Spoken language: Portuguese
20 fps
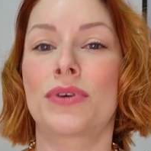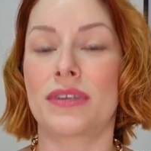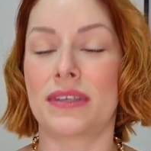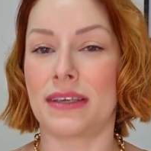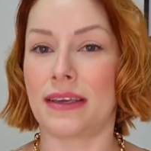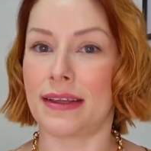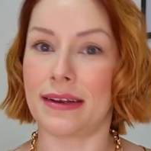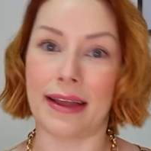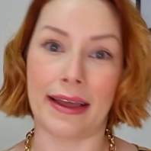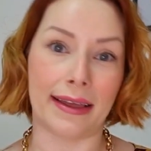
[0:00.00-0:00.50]

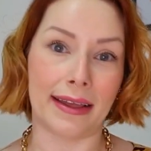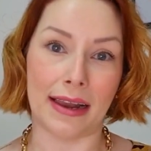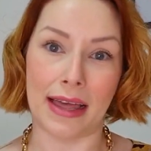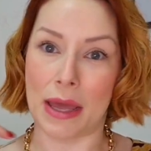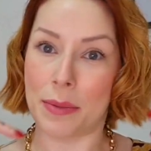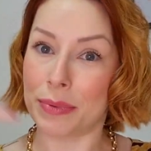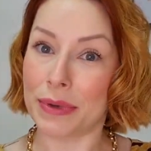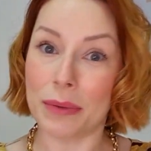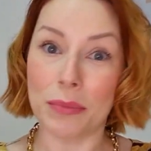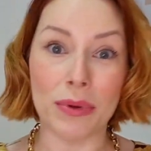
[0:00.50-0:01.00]
Porque
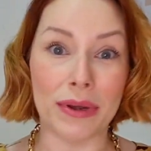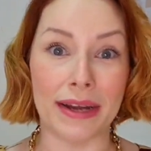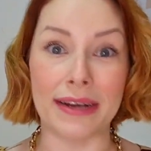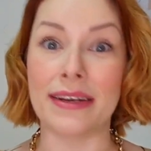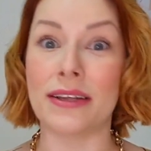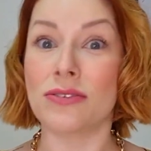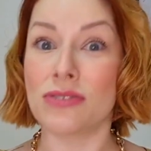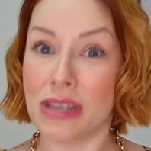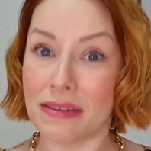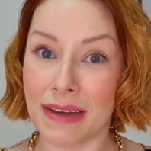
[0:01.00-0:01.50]
naquela época a
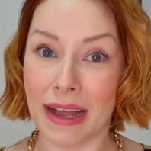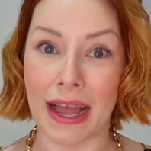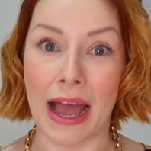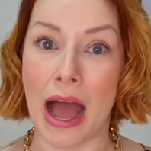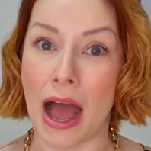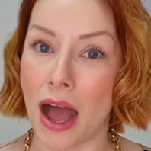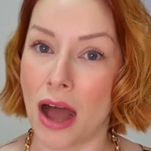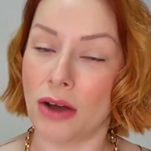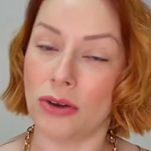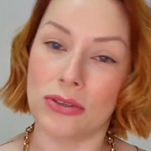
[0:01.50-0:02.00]
mulher nem usava
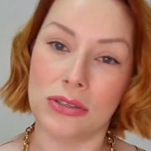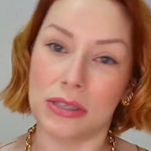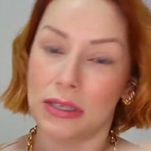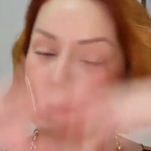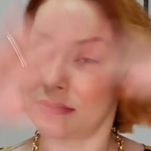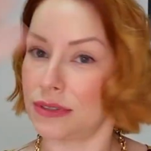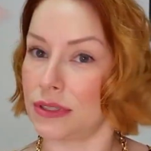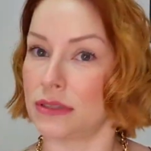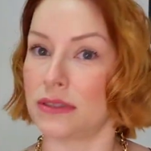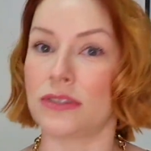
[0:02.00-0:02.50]

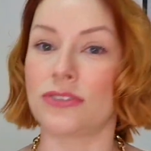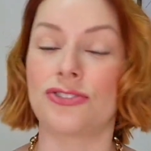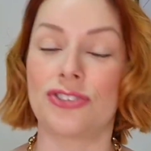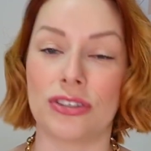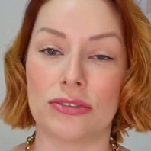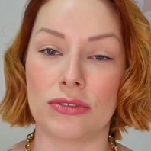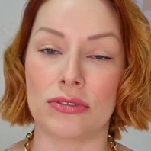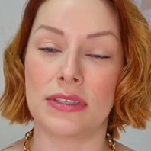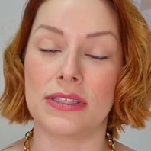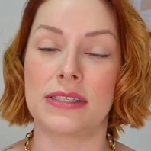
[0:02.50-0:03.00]
calça, enfim,
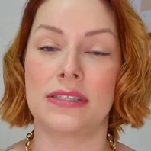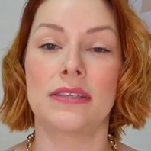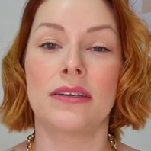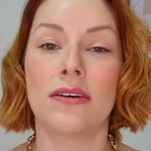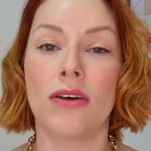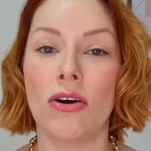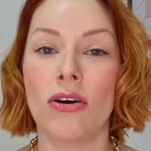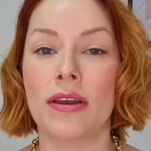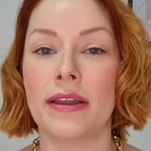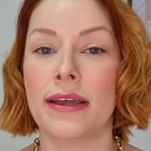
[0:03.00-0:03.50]
tinha todo
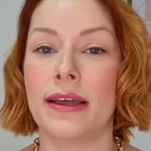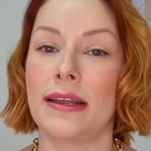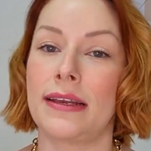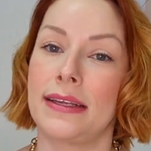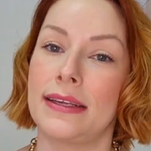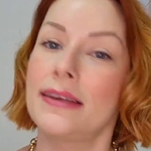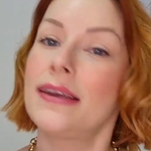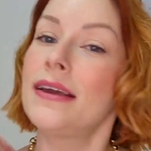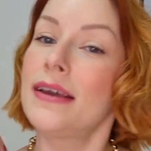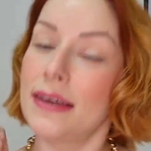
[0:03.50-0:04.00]
esse rolê
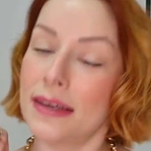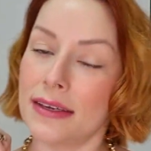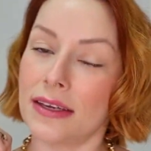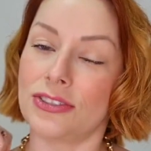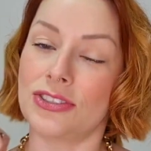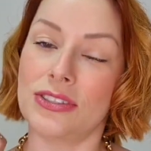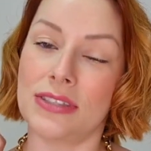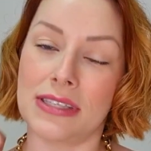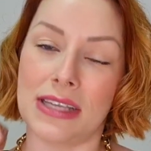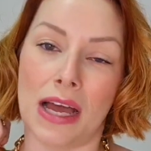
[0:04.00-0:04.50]
ali
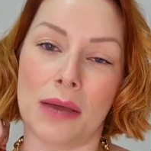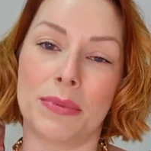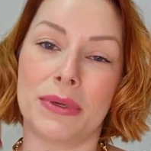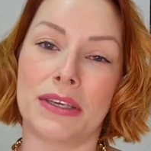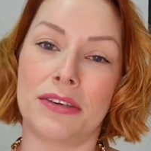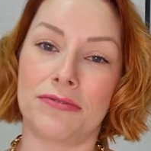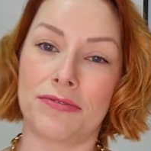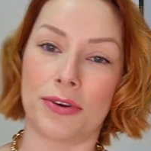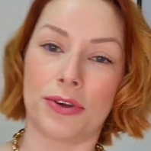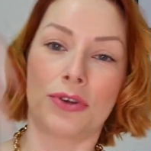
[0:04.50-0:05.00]
que a gente
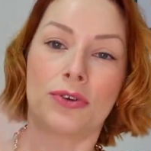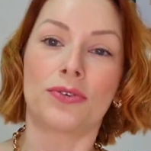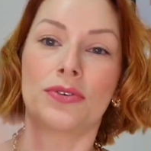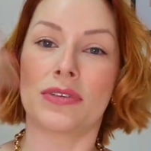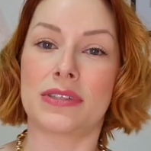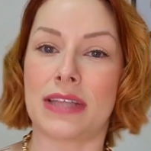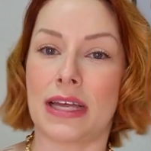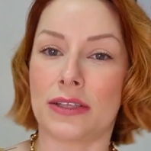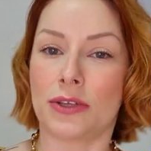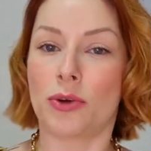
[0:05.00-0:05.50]
sabe que foi
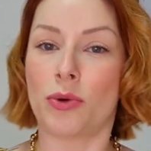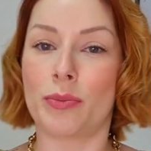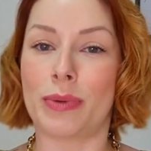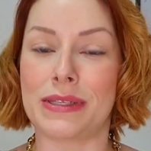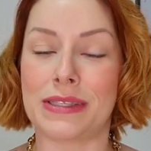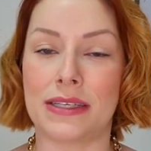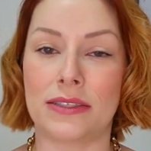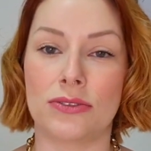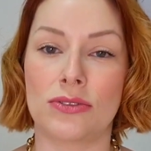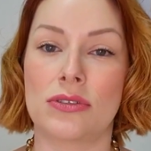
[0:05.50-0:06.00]
conquistado com o
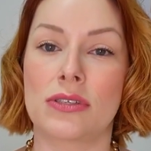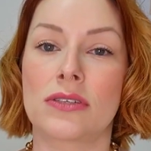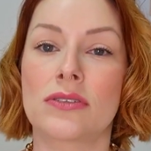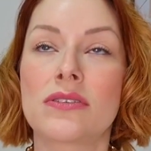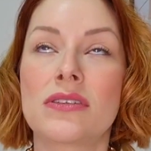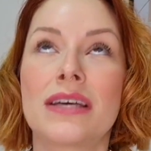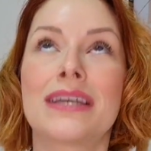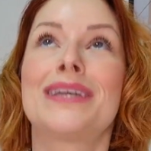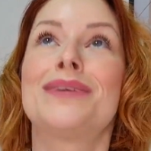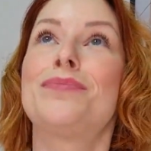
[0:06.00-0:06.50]
passar dos
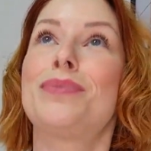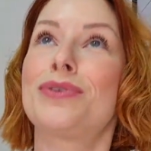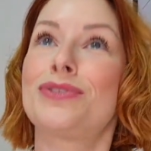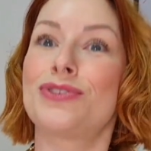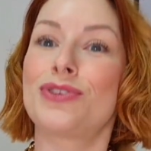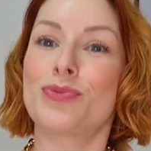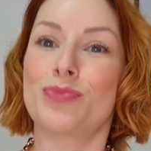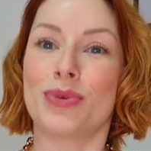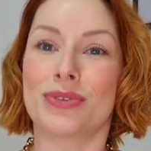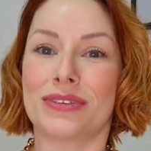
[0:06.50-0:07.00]
anos aí pra
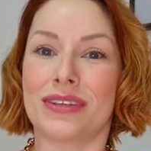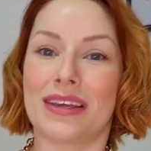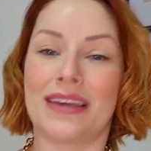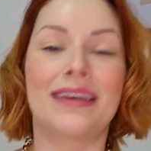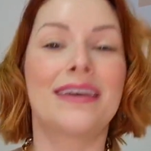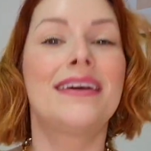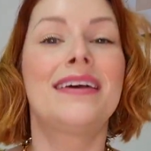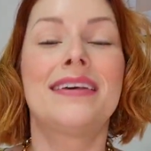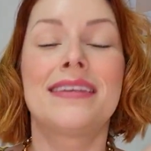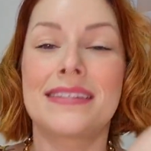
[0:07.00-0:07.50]
gente
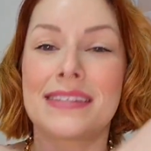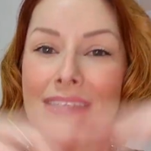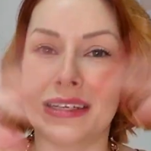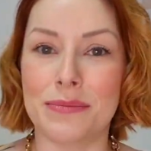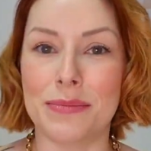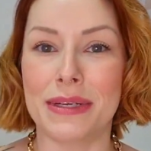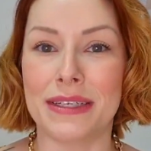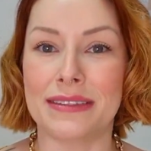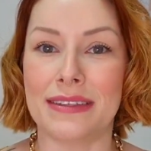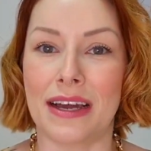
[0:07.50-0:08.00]
poder se
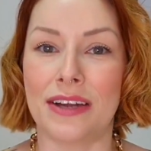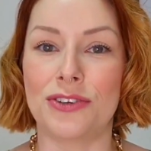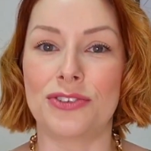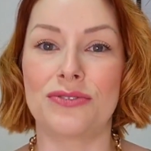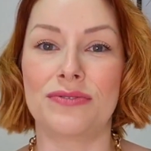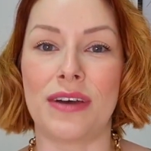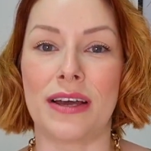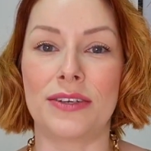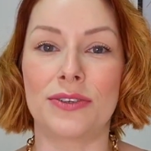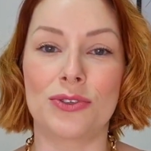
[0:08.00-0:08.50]
libertar
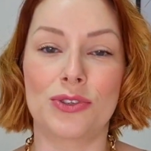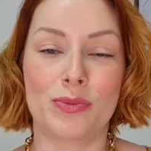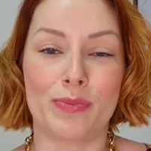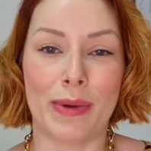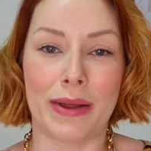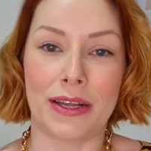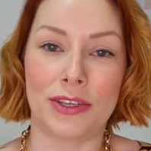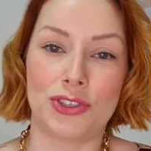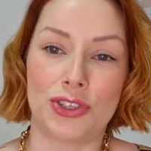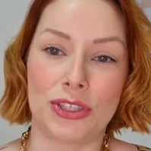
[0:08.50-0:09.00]
de vários
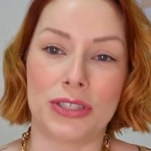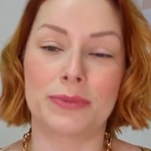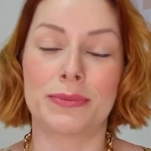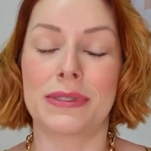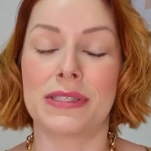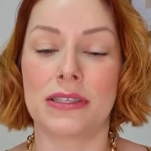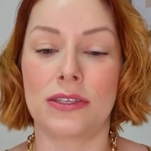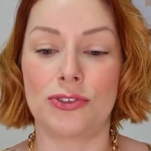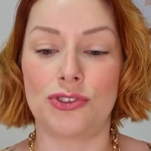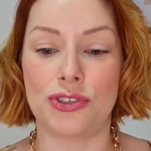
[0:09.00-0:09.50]

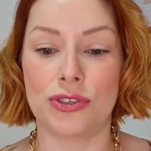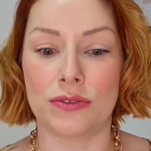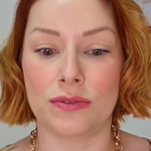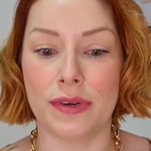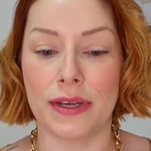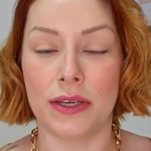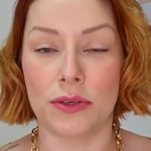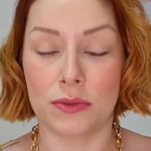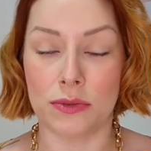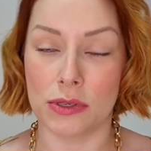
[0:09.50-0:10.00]
paradigmas que
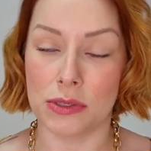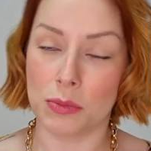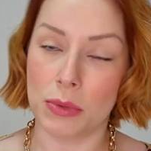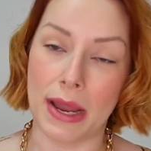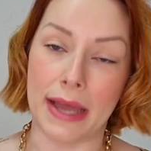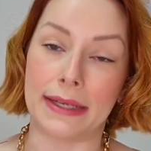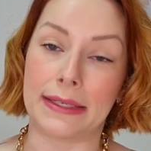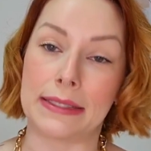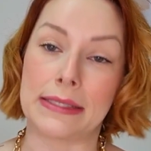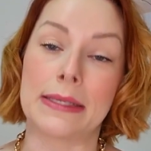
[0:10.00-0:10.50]
tinham aí com as
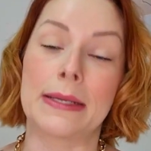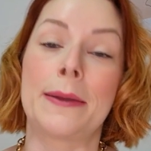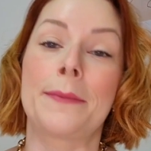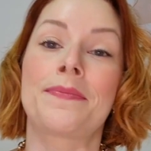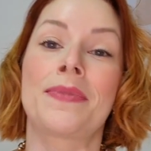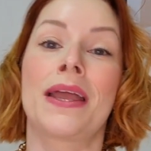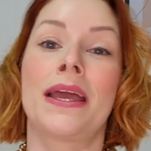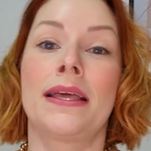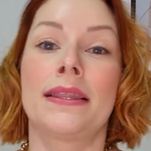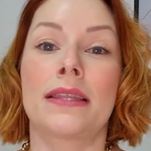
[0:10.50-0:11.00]
mulheres.
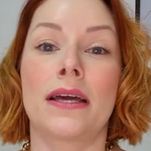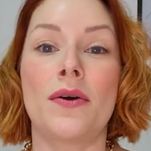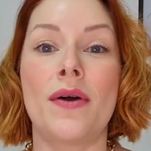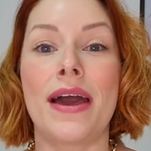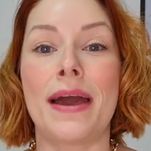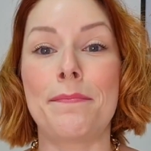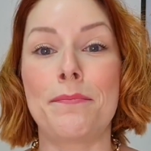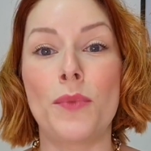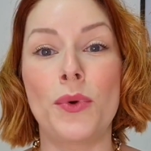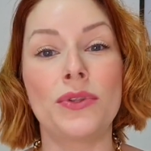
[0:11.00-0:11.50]

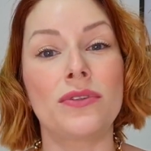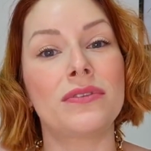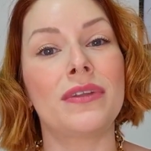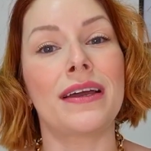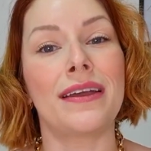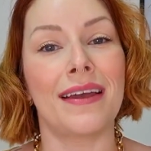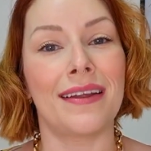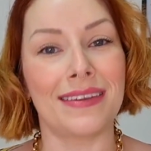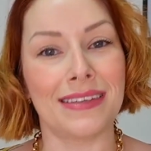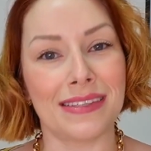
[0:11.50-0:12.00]
Então é muito
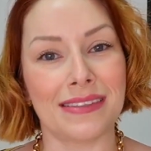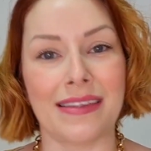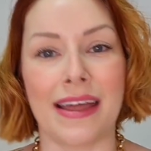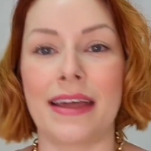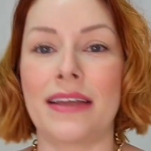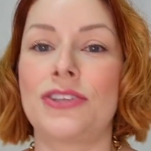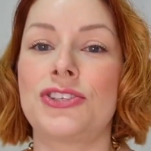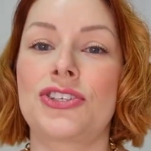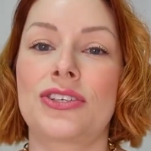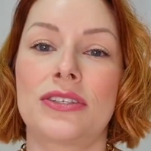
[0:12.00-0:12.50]
daquela
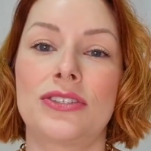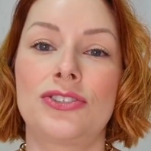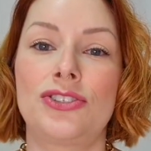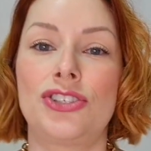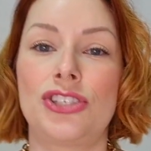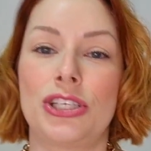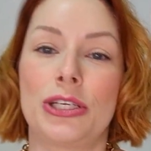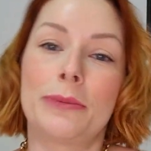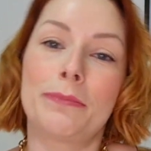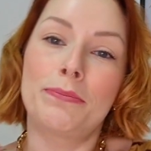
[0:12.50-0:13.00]
estética
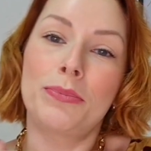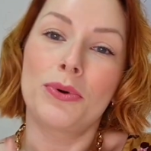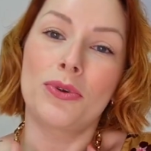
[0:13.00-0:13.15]
de